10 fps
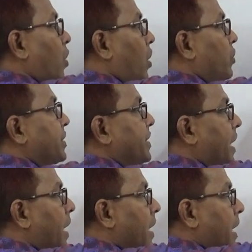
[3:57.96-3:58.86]
বলা হয়েছে
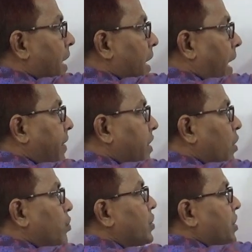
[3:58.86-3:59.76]
এই
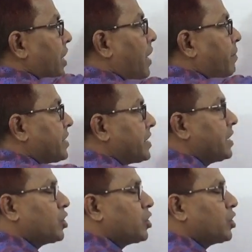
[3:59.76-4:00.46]
ত্রিভুজটি এবিসি